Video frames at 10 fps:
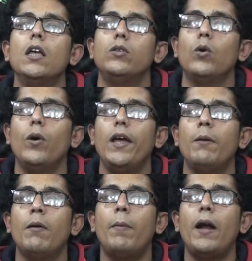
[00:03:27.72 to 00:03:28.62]
তো এই
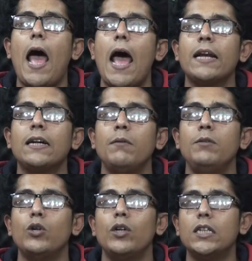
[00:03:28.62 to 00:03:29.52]
ব্যাপার আরেকটা
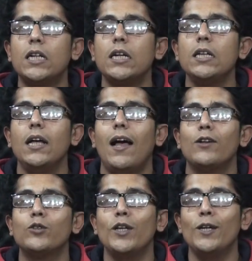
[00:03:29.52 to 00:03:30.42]
বিষয় যেটা
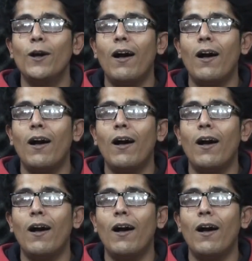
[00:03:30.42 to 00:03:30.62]
আসলে